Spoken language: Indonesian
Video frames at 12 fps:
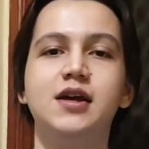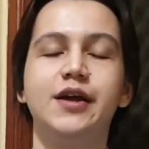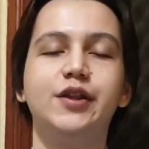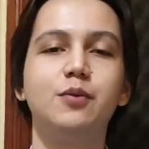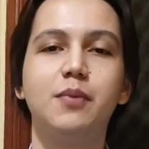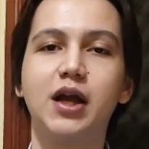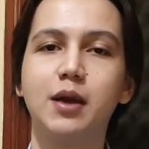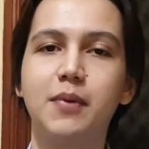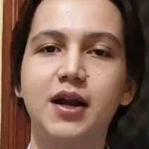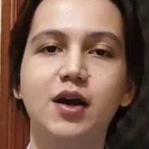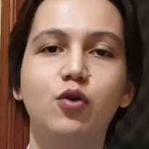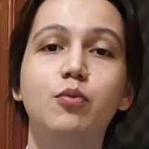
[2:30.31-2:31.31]
Itu
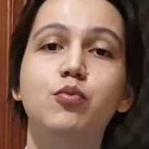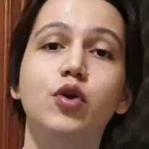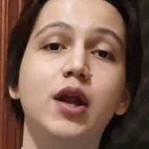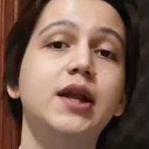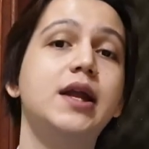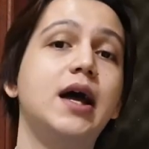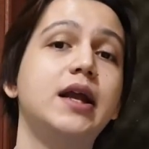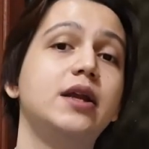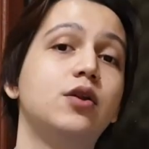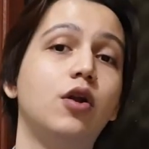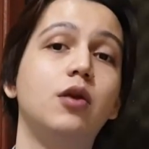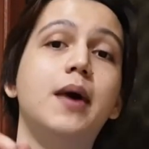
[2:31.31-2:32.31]
bagaimana gue mulai dari
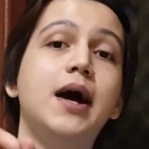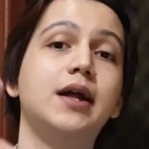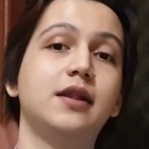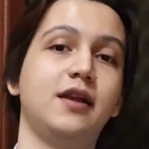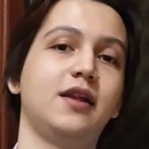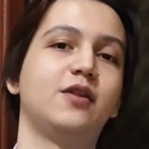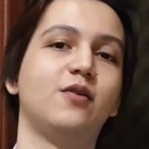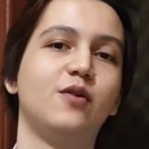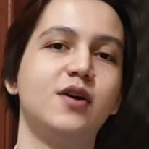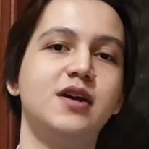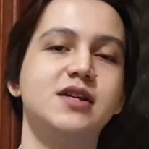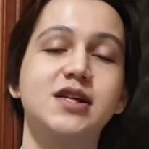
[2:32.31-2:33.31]
nol banget gitu
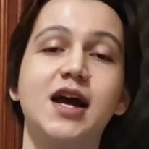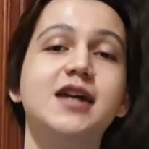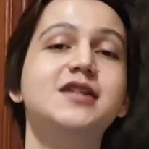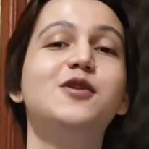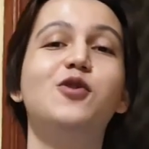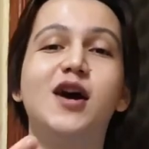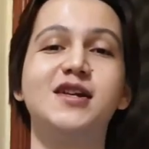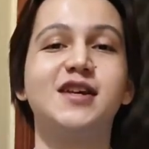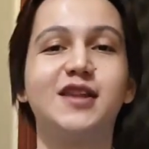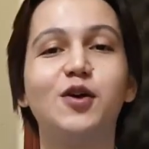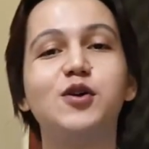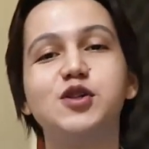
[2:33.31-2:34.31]
Sengaja gue
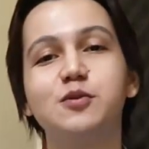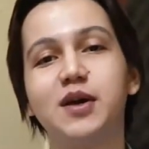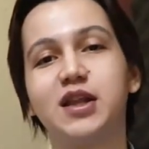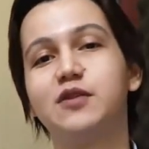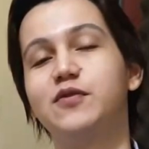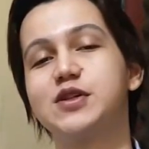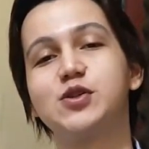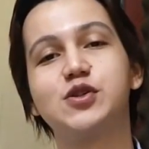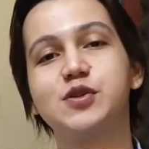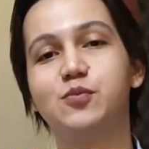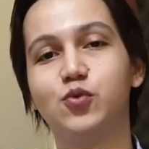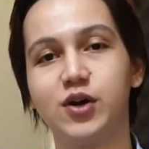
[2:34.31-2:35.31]
kasih tahu ke sobat
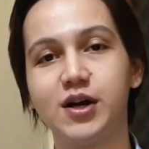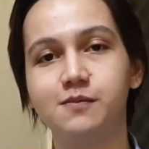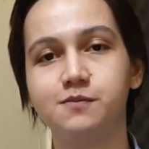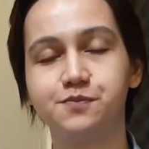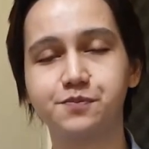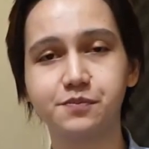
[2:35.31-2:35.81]
investor semua